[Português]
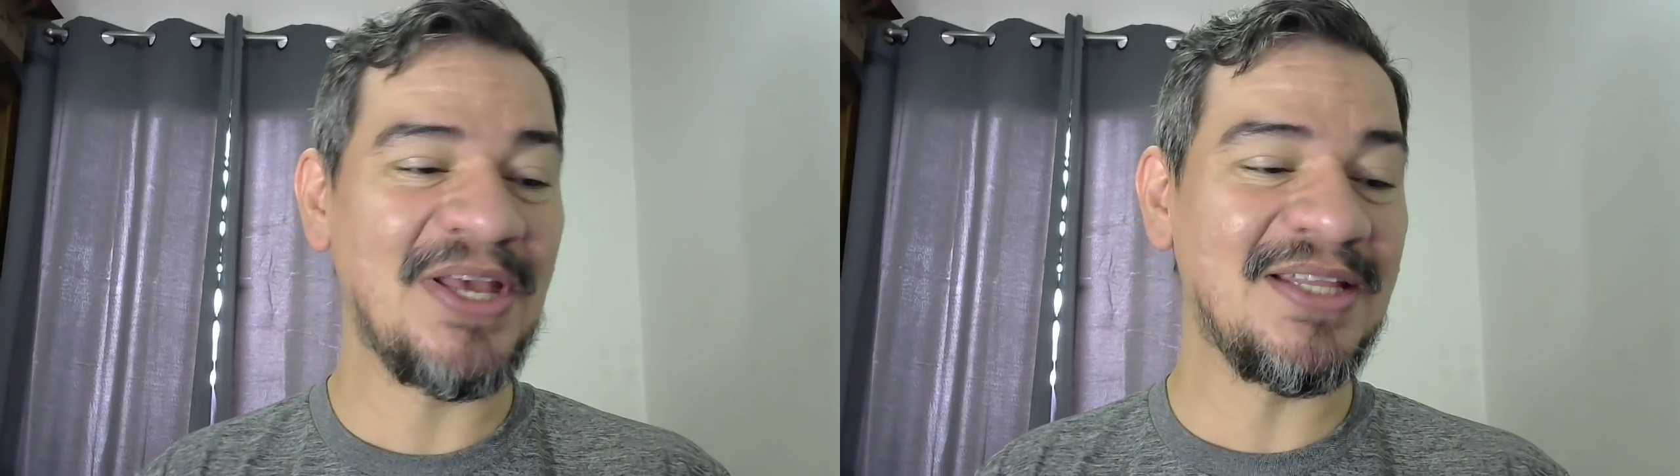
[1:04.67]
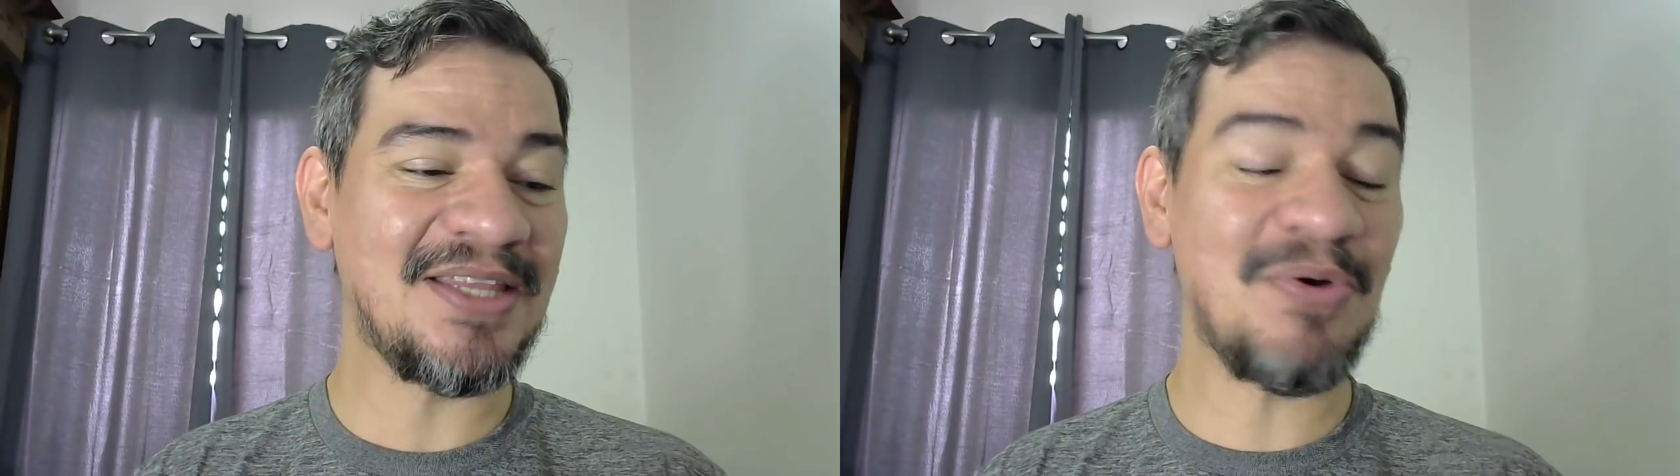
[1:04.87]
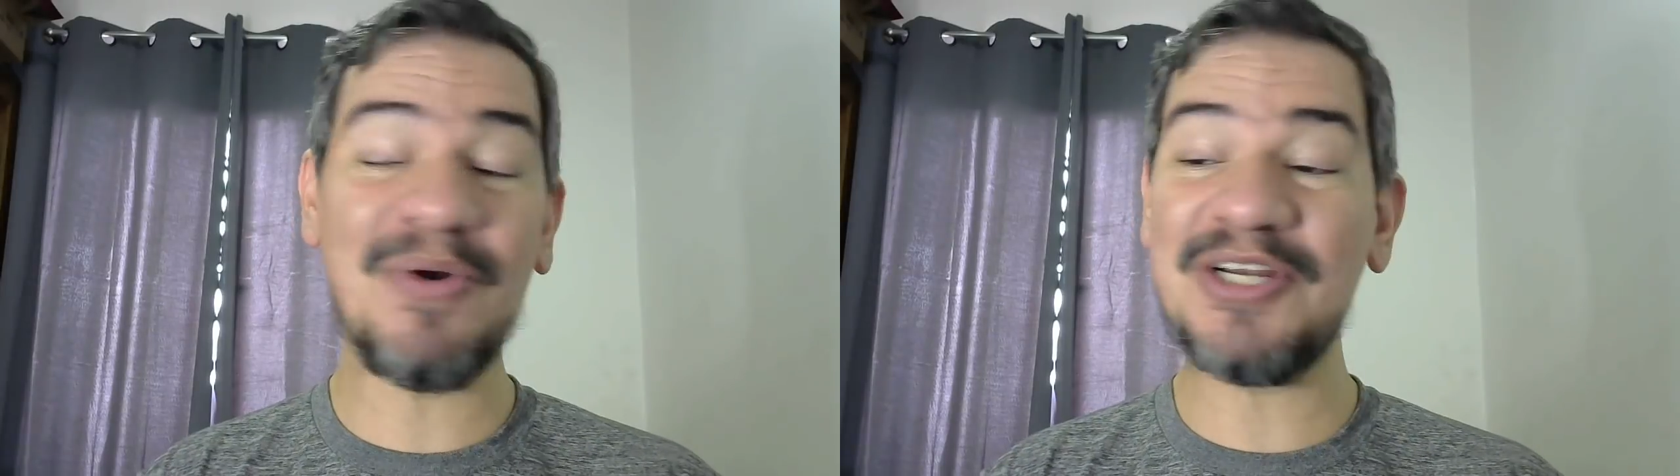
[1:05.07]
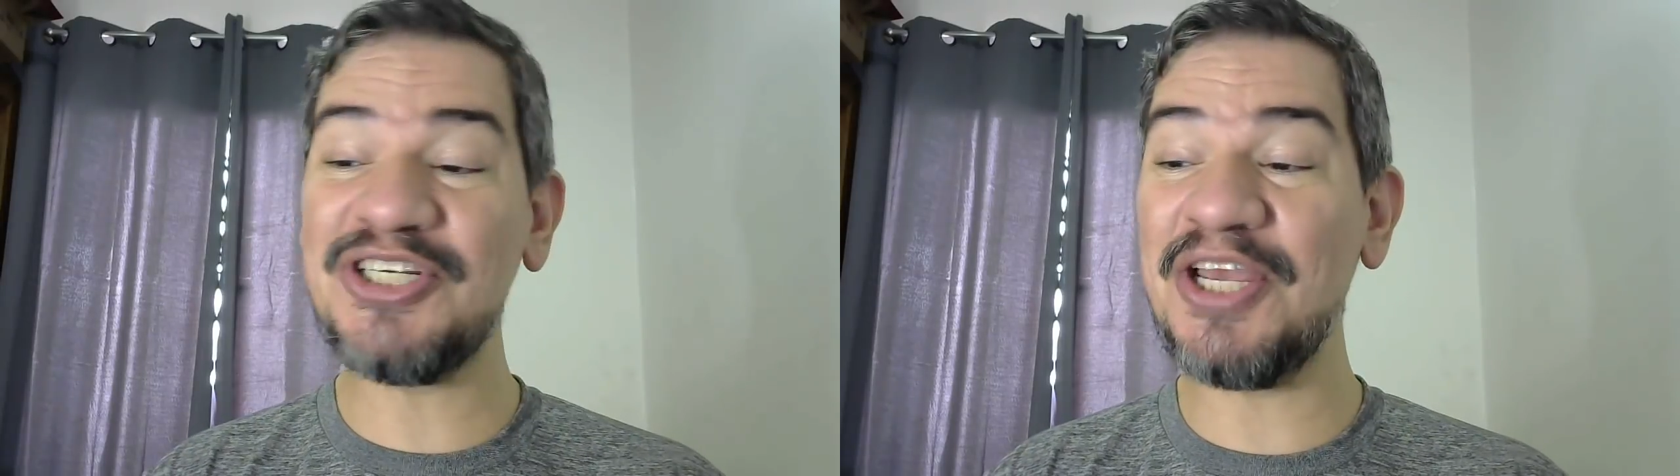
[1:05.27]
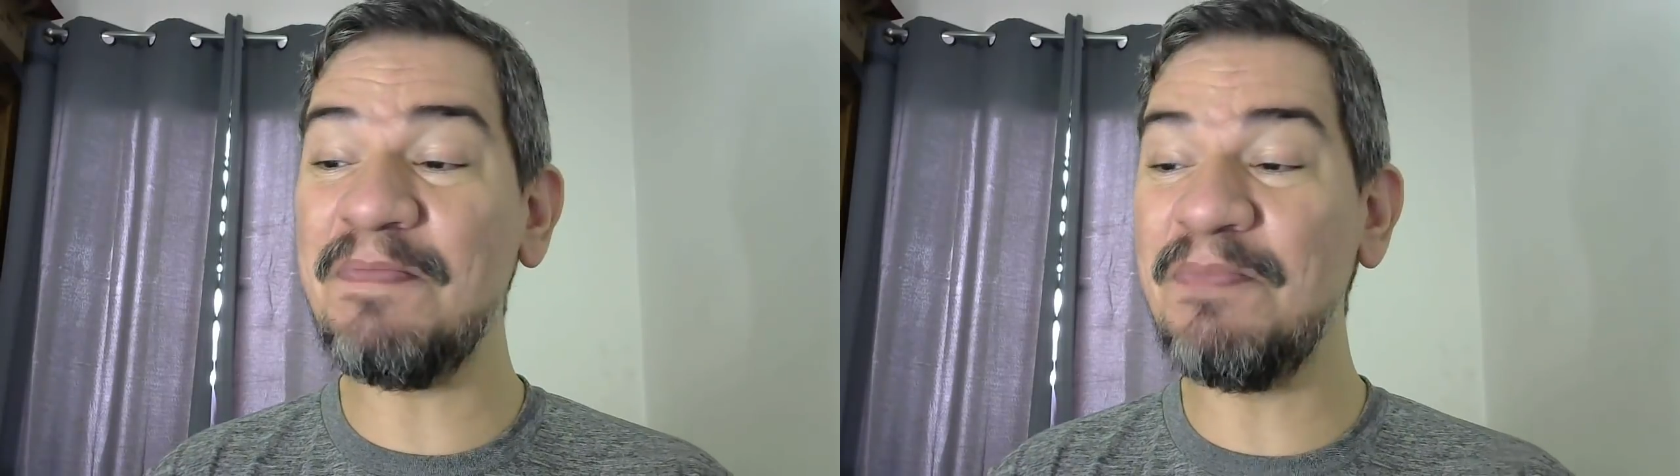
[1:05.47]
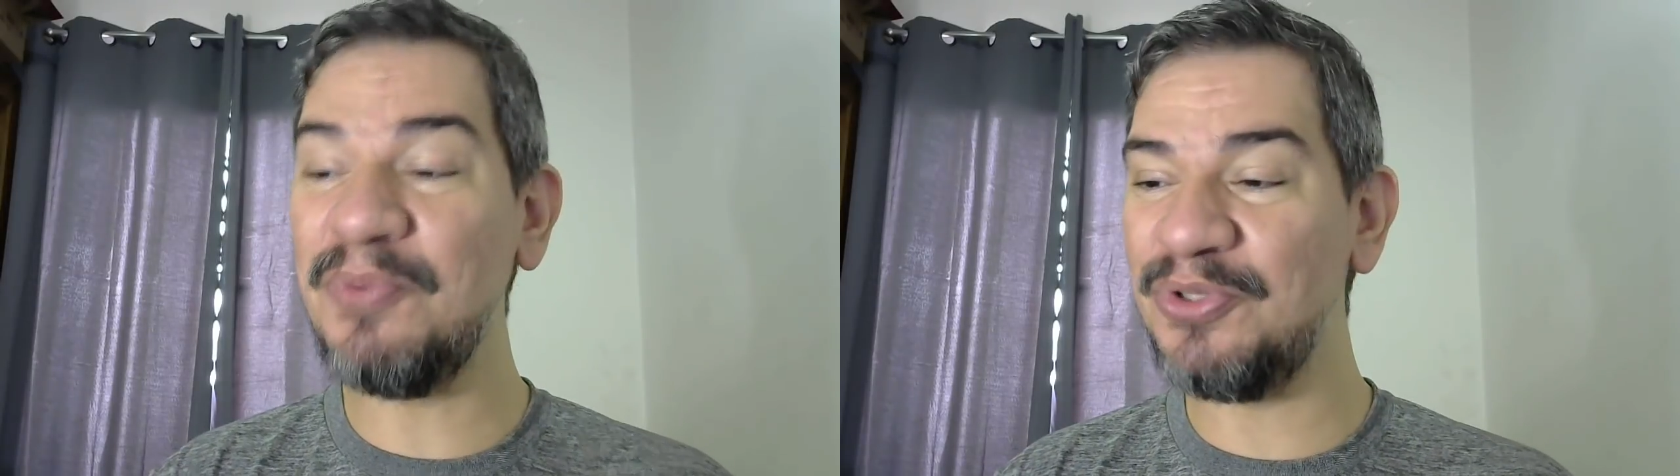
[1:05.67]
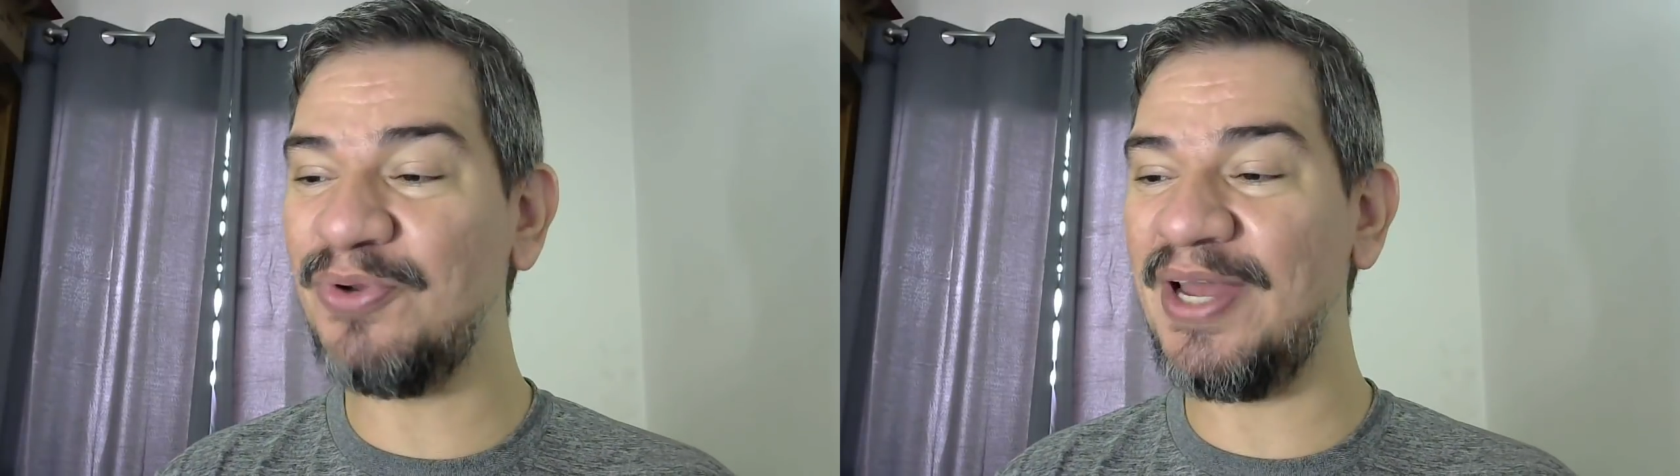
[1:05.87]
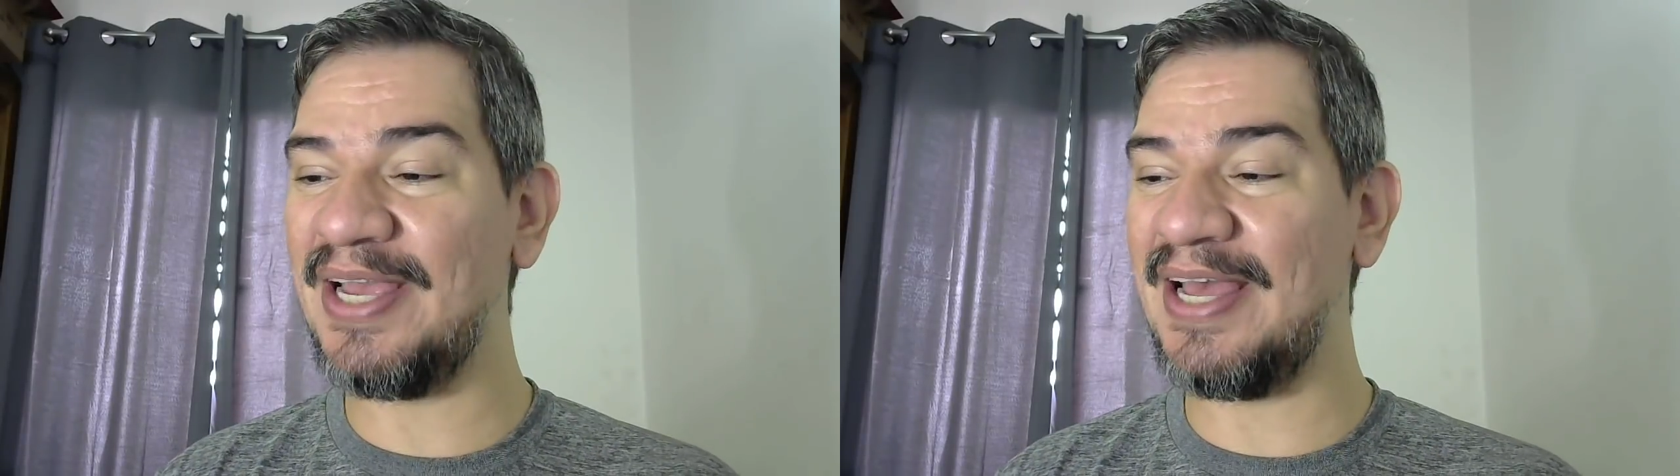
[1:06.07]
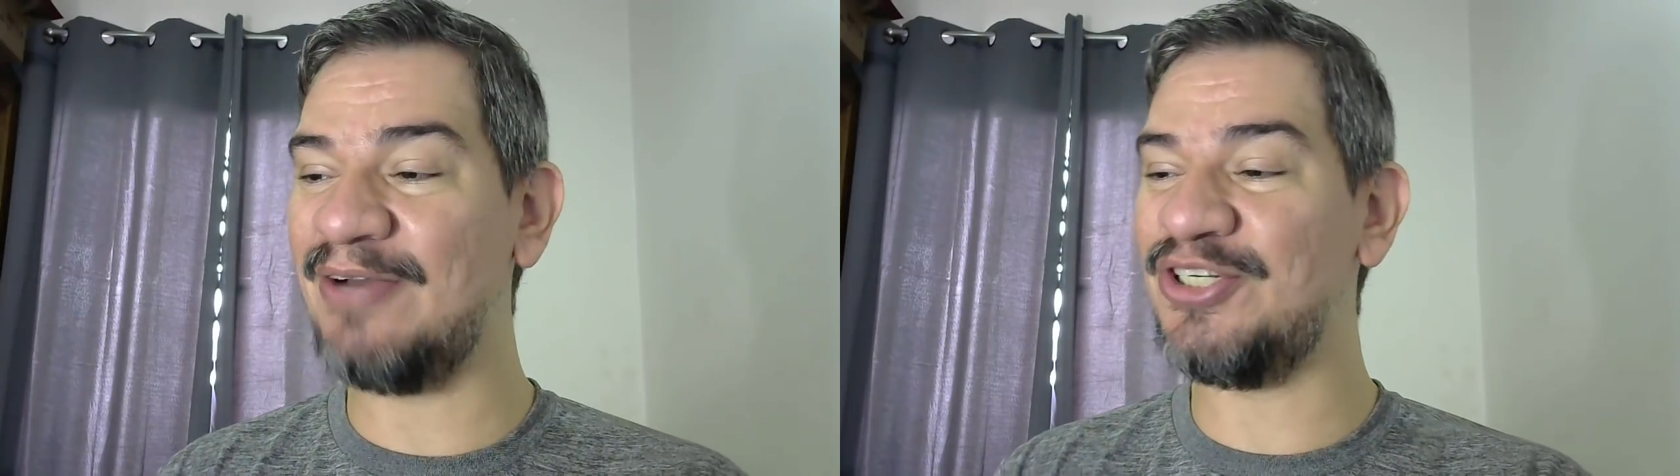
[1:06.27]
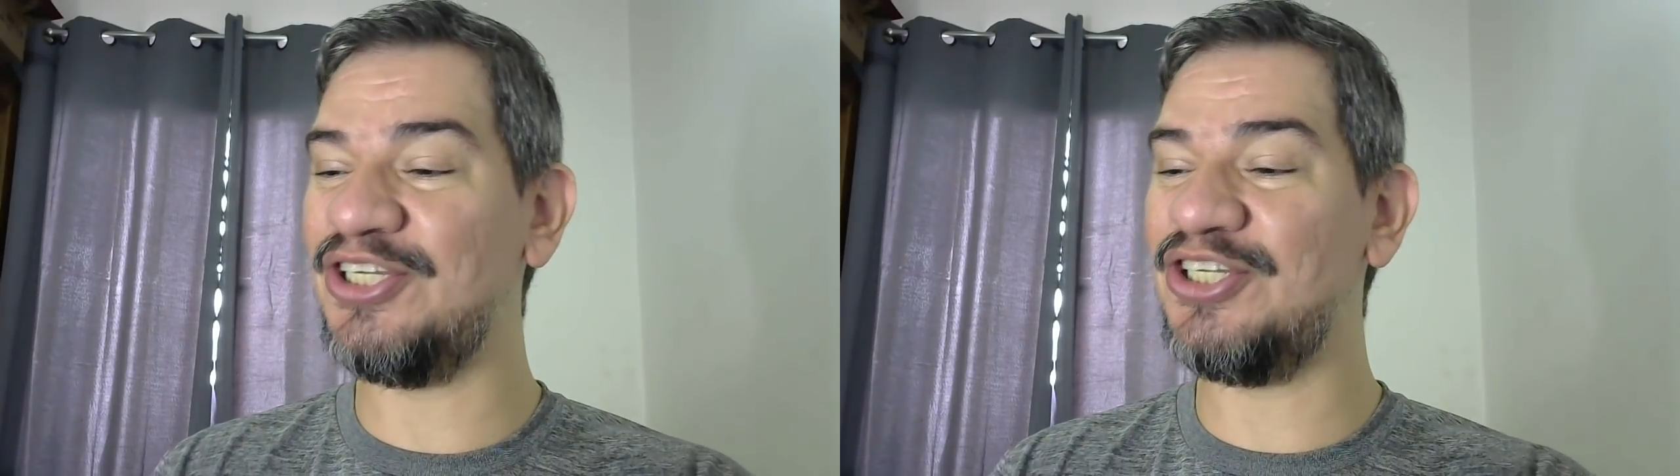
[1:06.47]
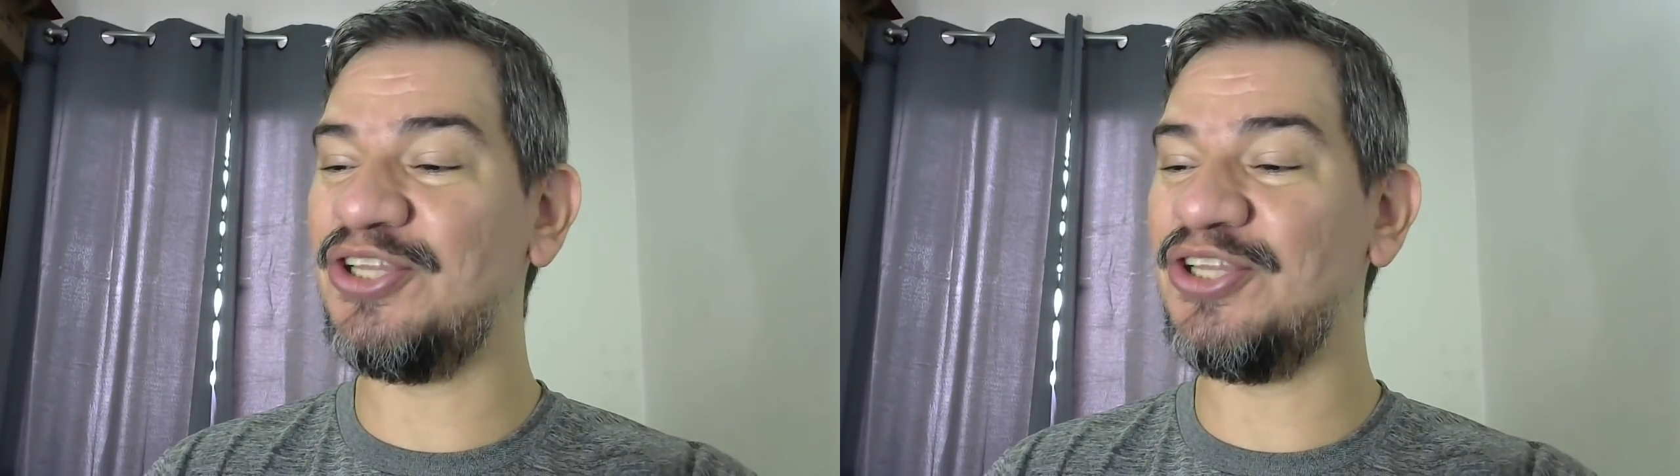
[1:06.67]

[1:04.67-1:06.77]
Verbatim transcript: Então eu achei muito legal, gente.